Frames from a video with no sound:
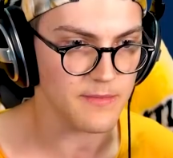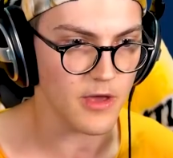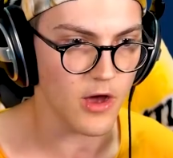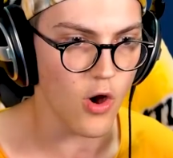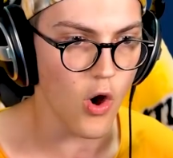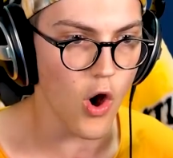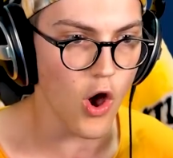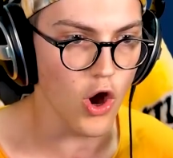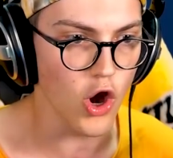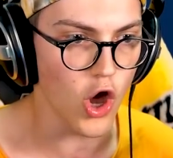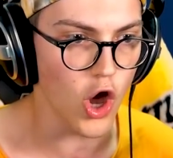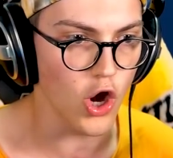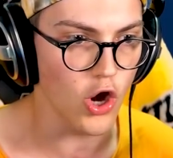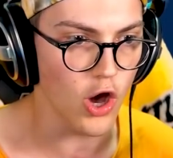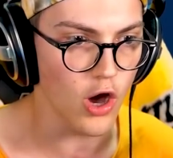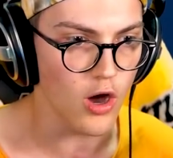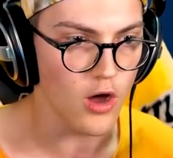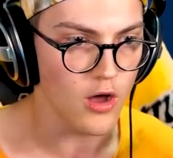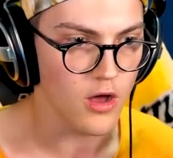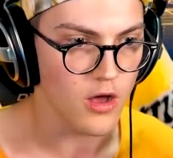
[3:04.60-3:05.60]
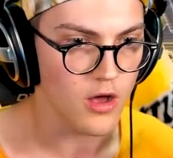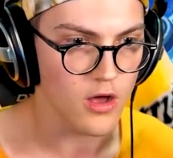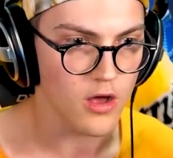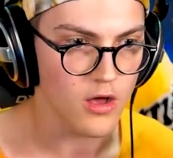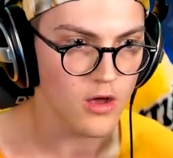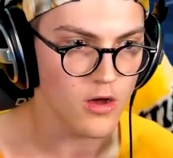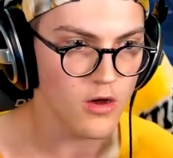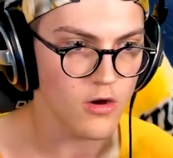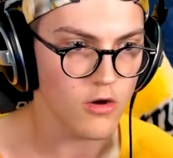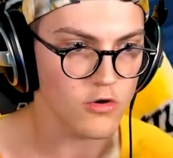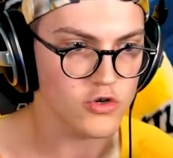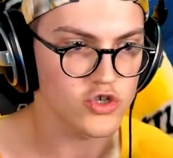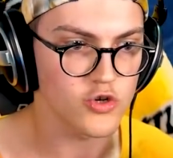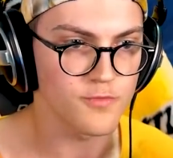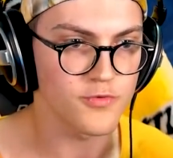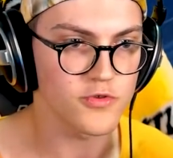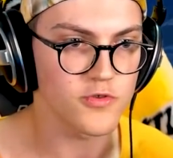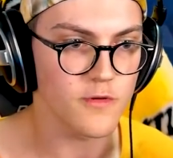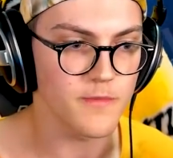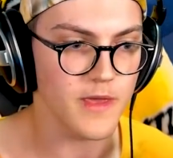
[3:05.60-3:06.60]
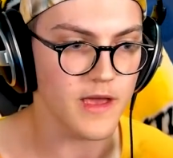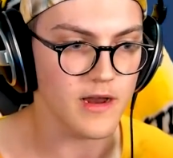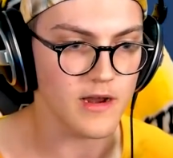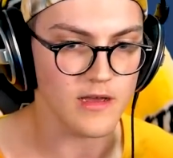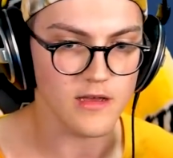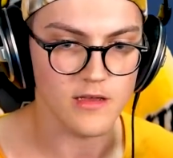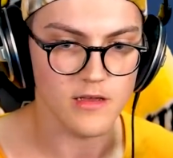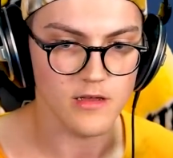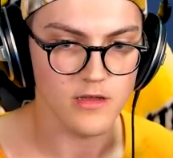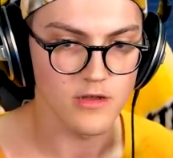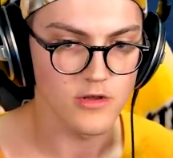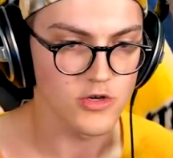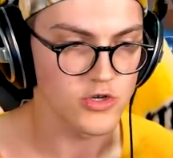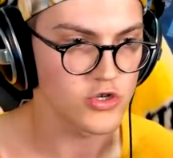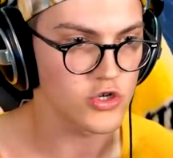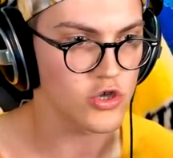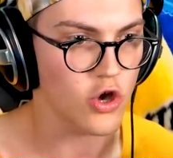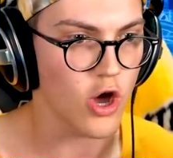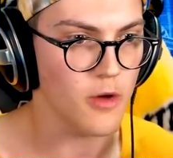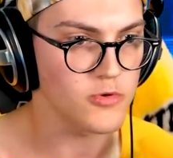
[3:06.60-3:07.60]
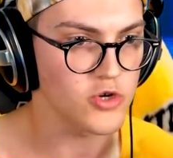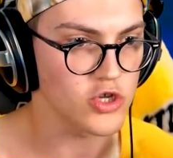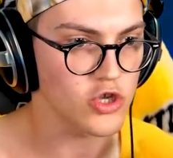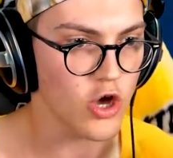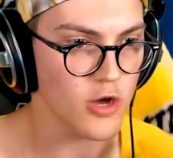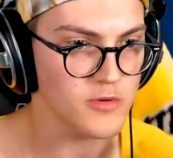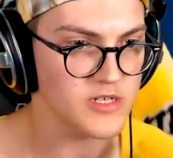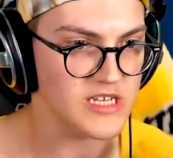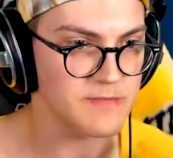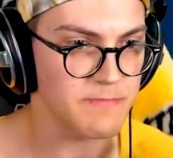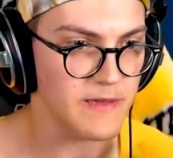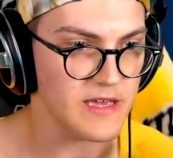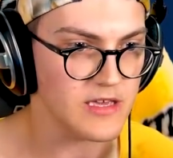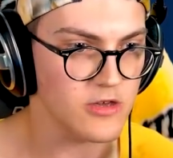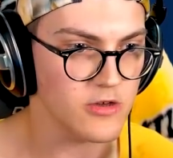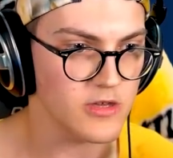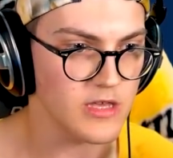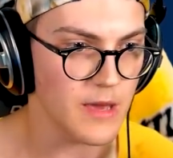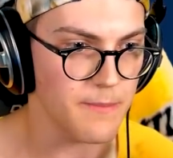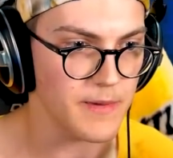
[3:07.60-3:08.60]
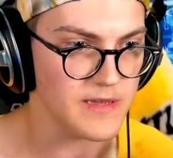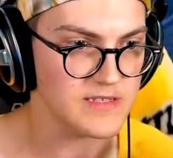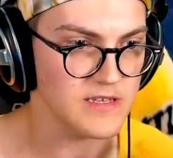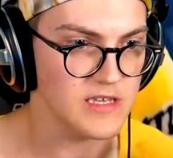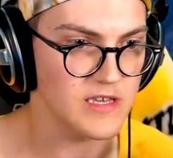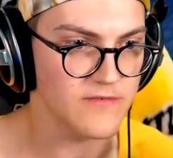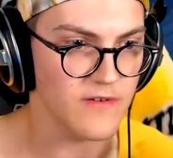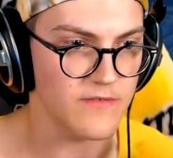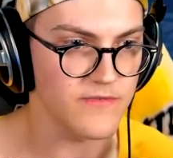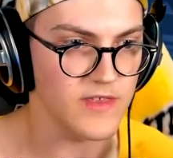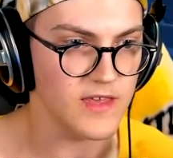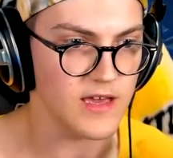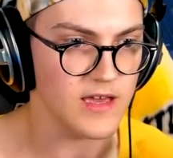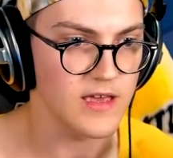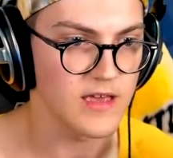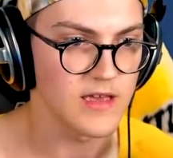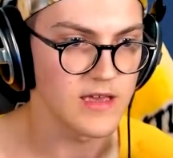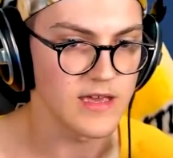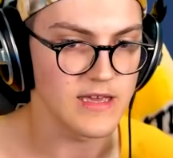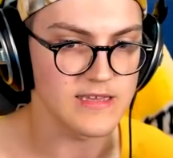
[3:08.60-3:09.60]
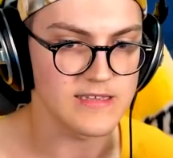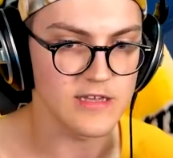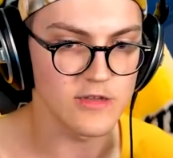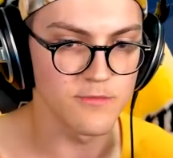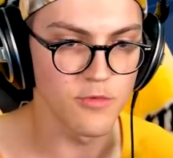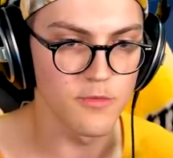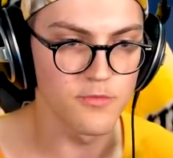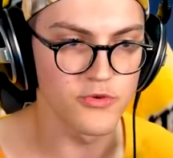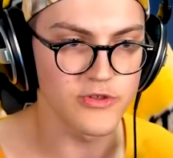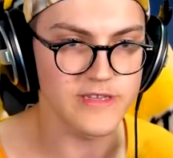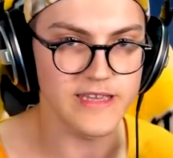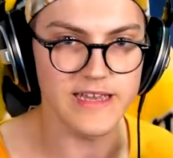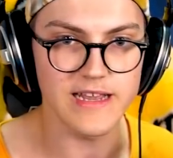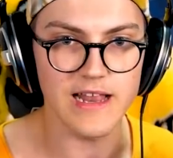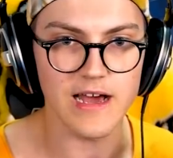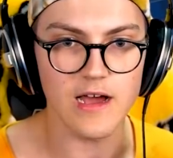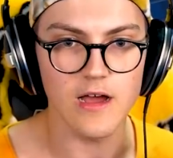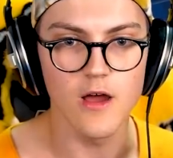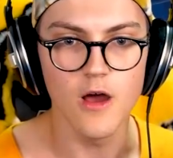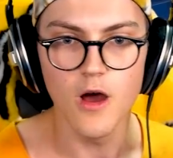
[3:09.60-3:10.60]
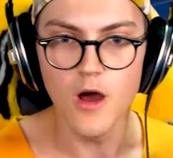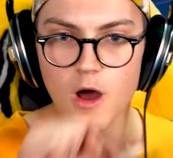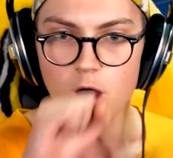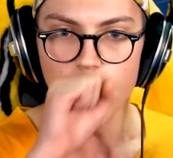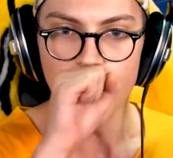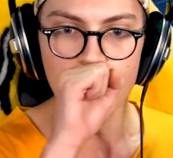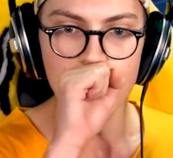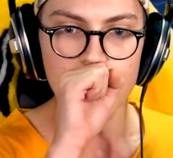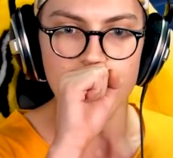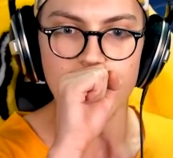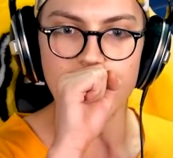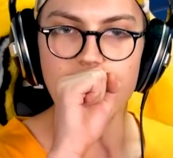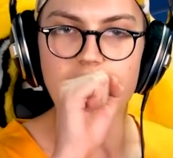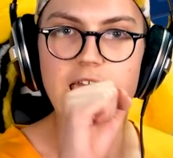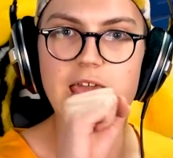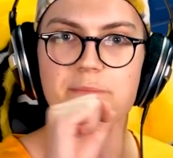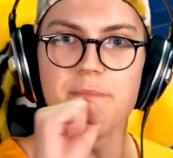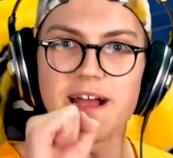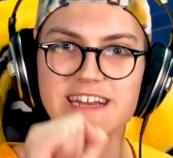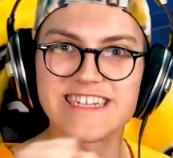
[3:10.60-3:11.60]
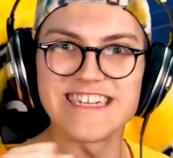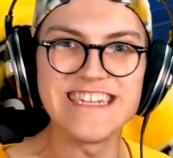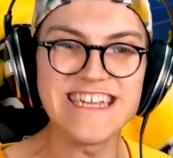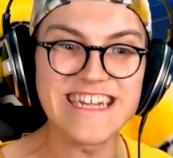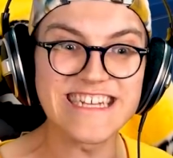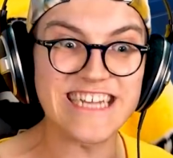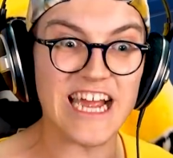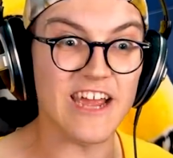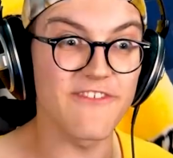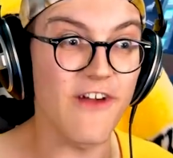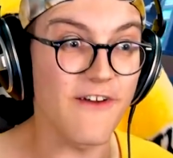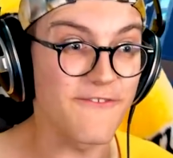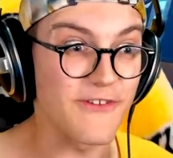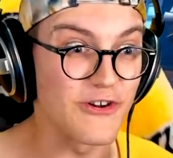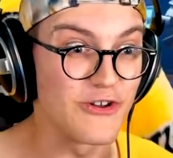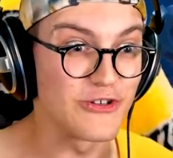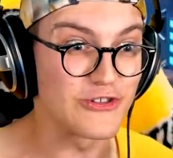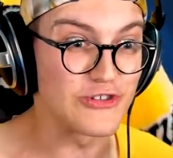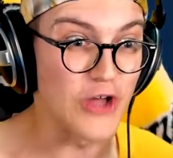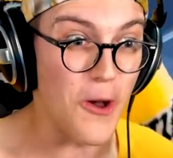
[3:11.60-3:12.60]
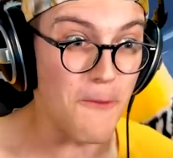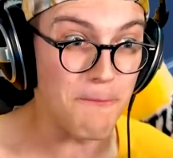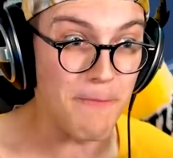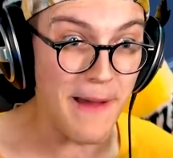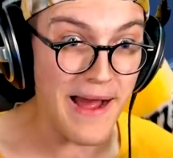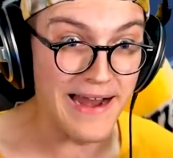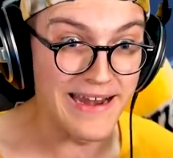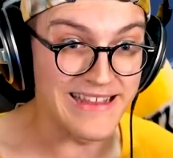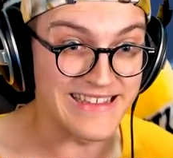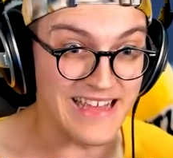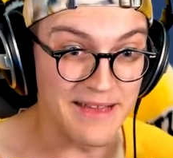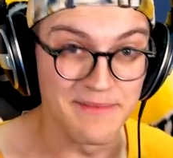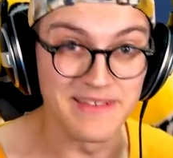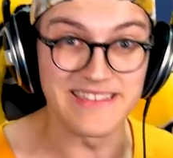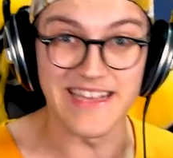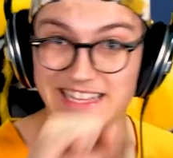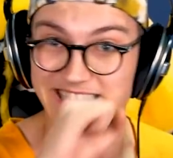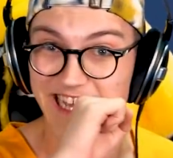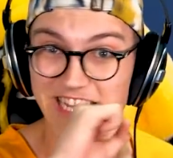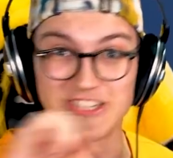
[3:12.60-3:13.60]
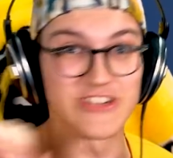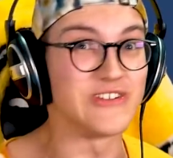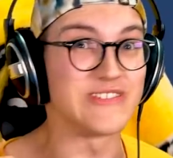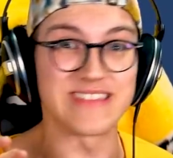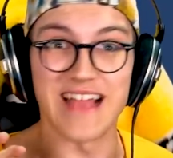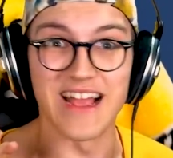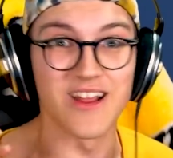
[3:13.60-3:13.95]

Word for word: bien. Oh là là Oh, je suis plutôt bien là. Je tremble, je tremble, j'espère qu'il n'y a personne qui va venir essayer de me buter là. Oh et imaginez, j'arrive à faire le top 1 les amis, ça serait juste